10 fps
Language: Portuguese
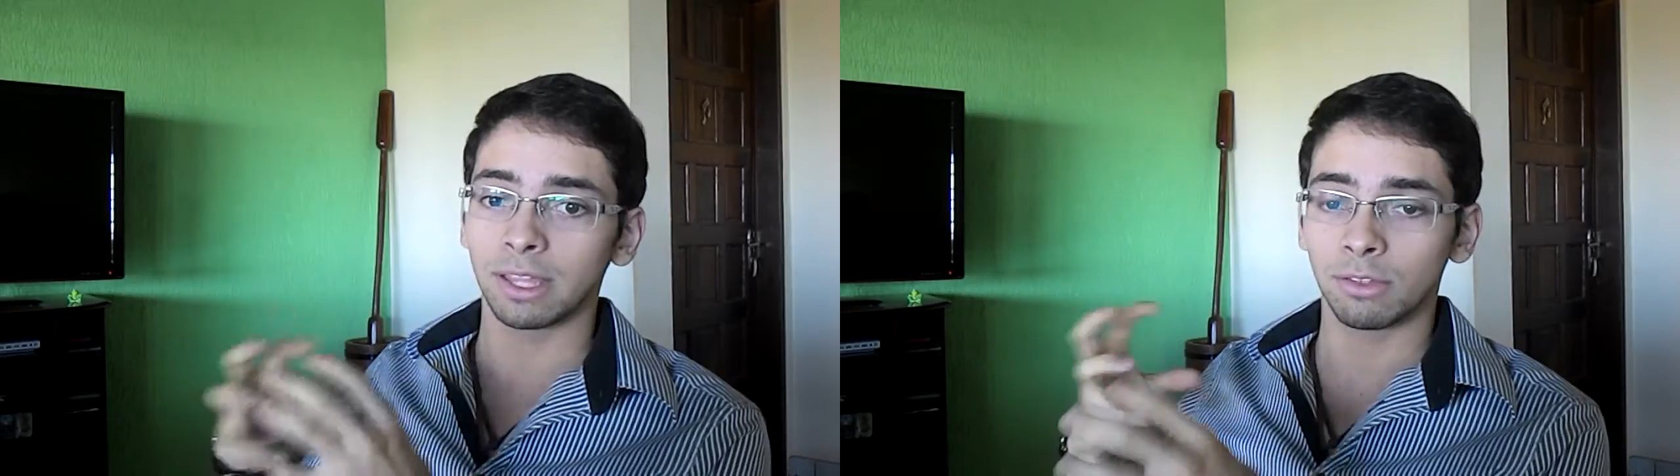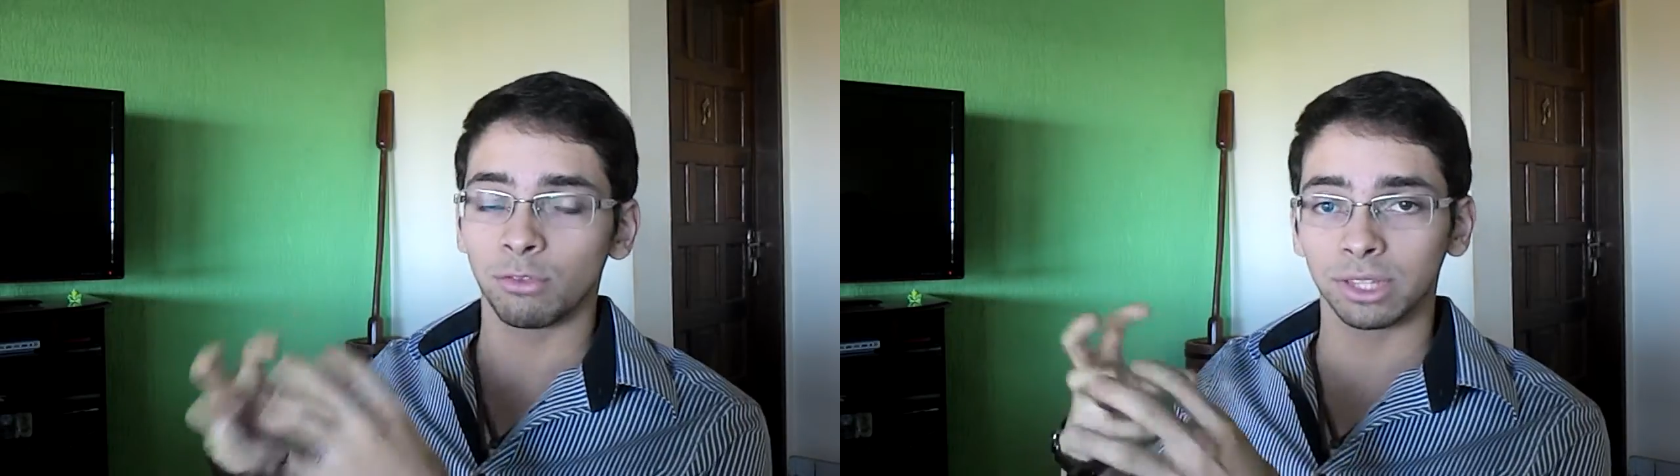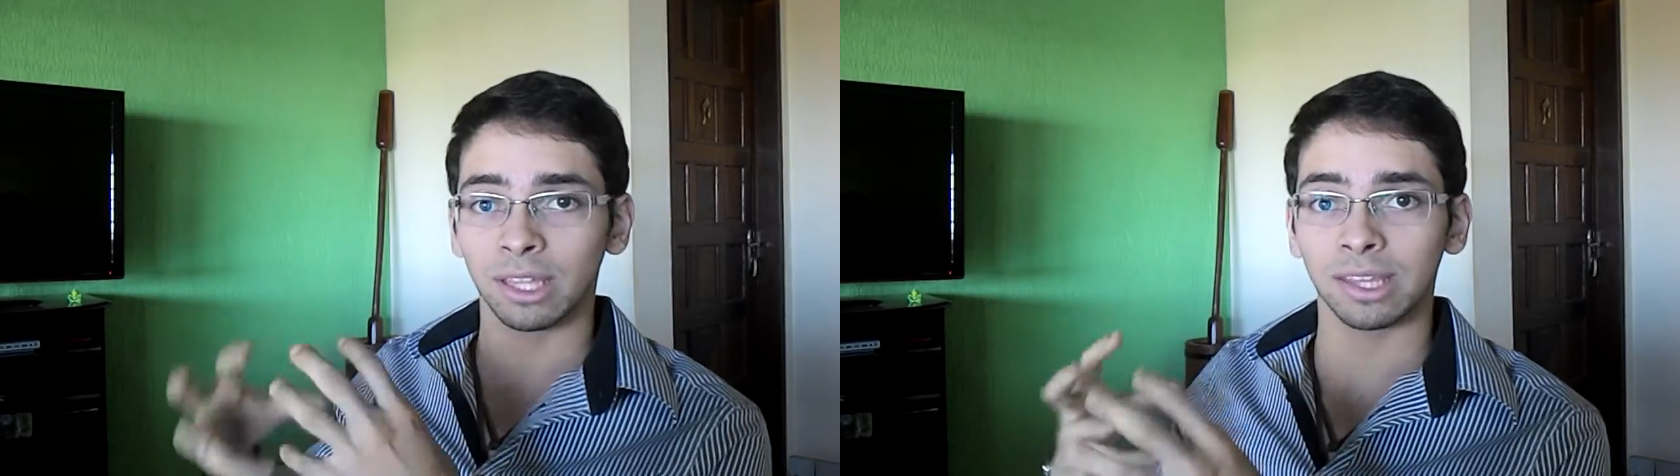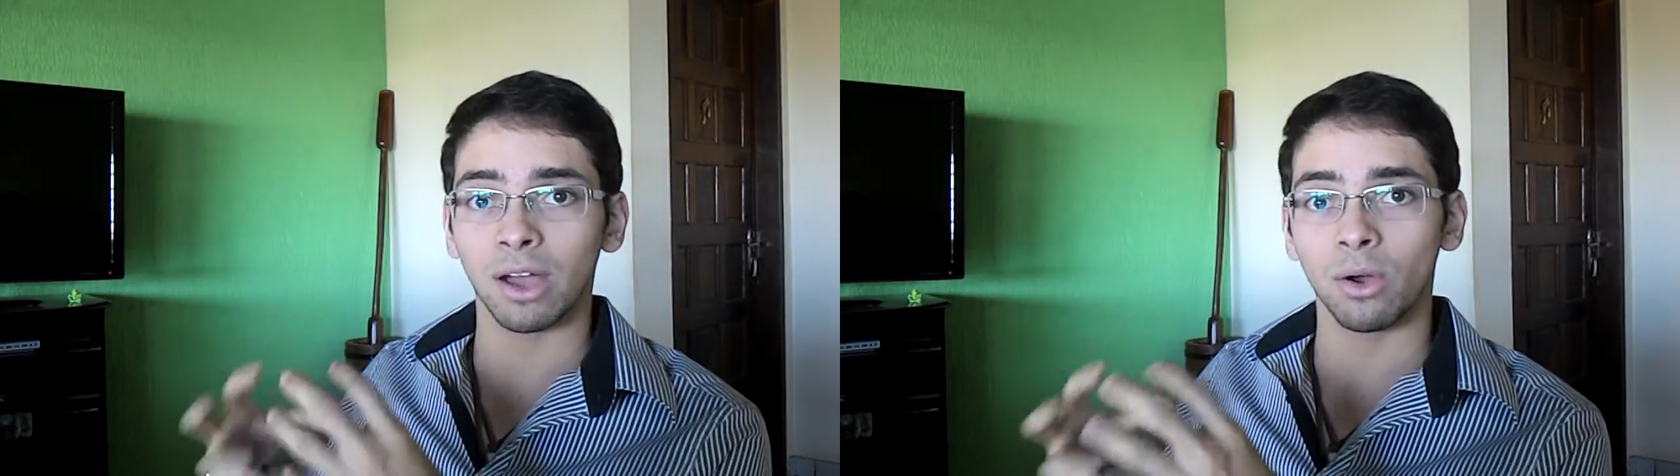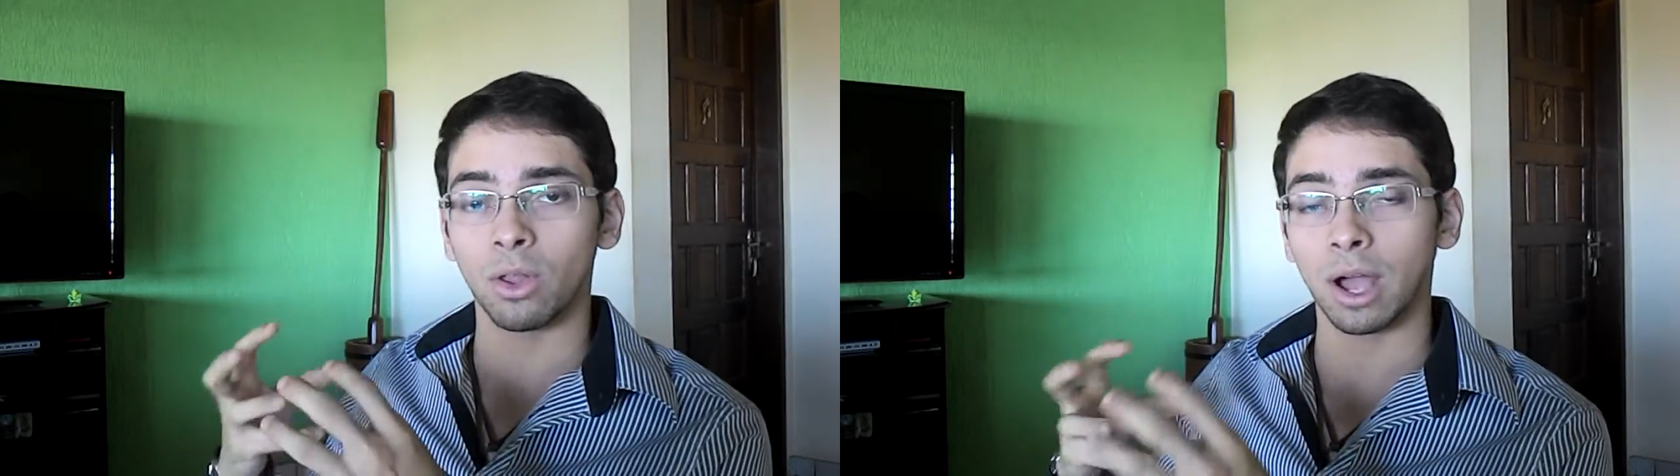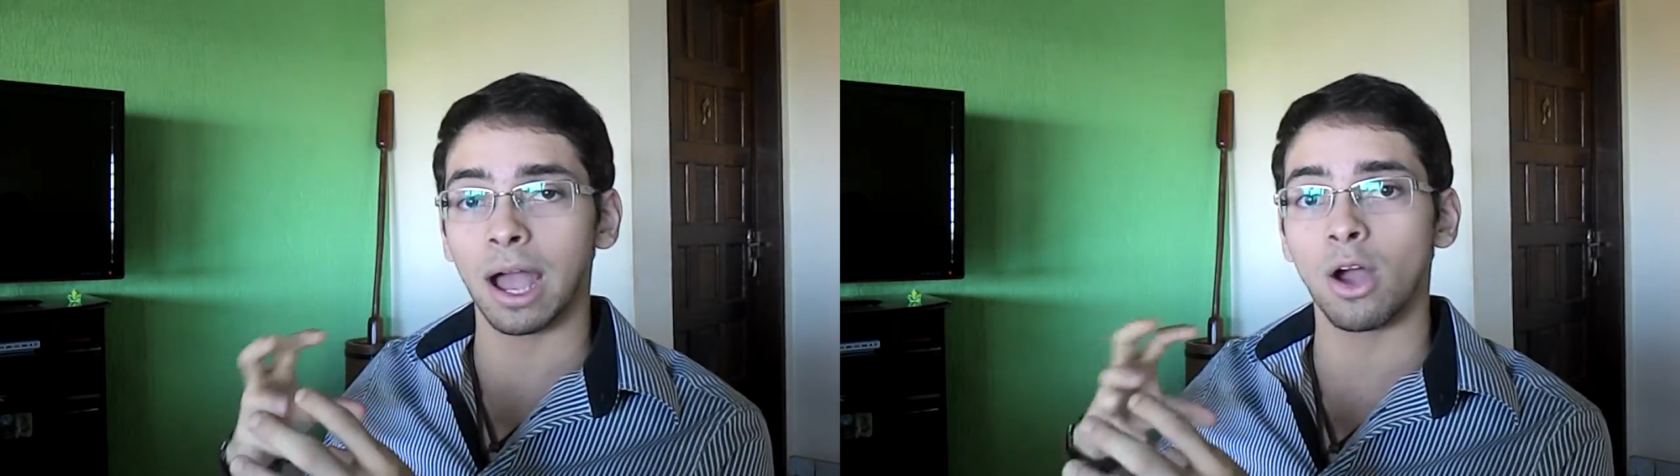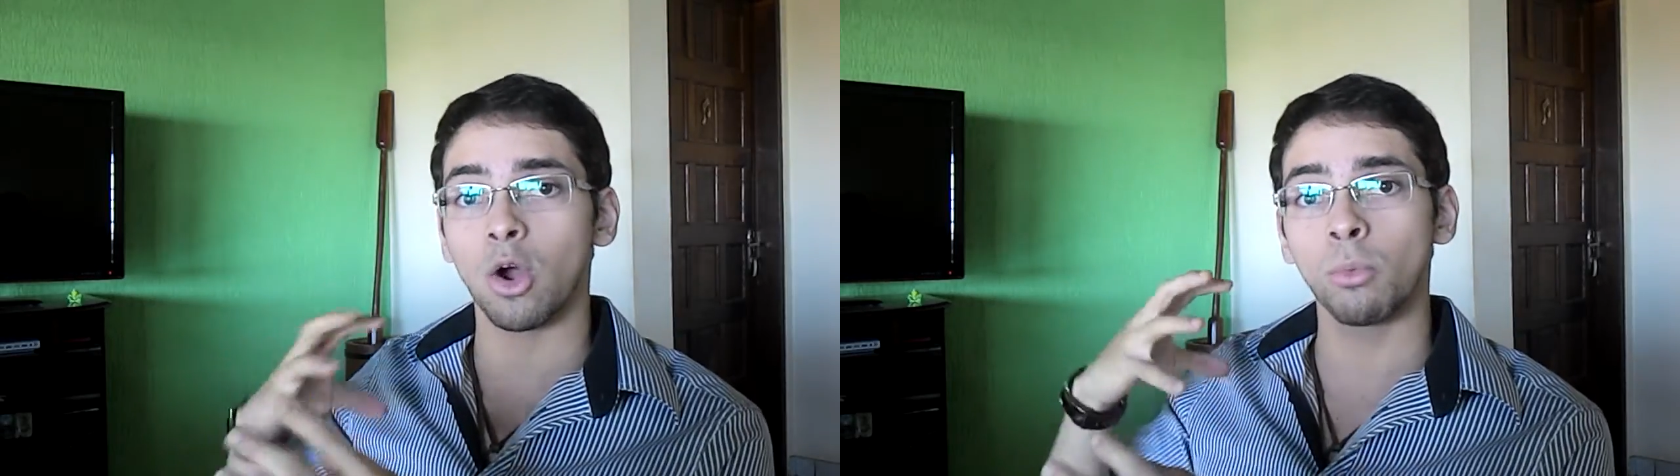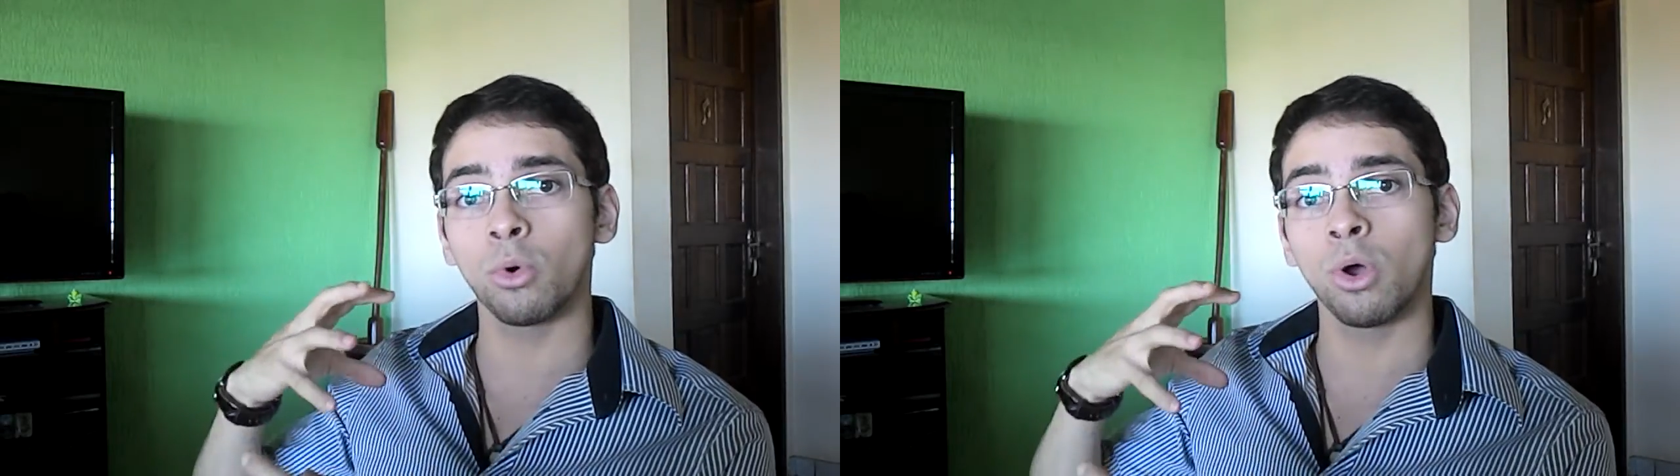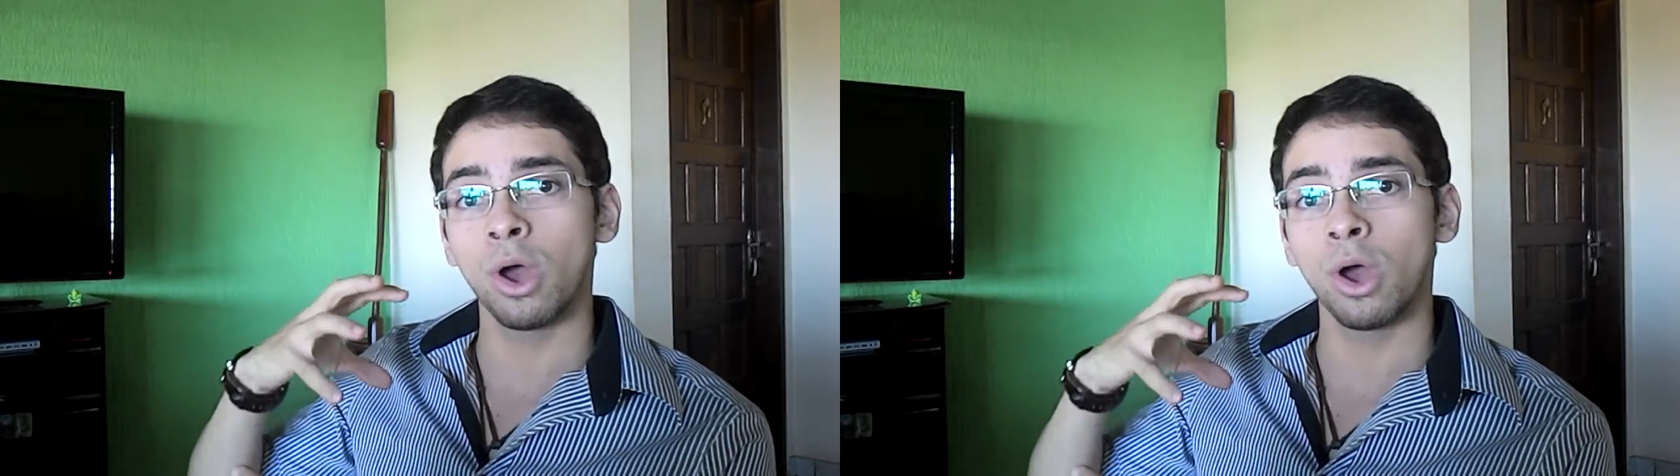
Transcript: vou tentar colocar como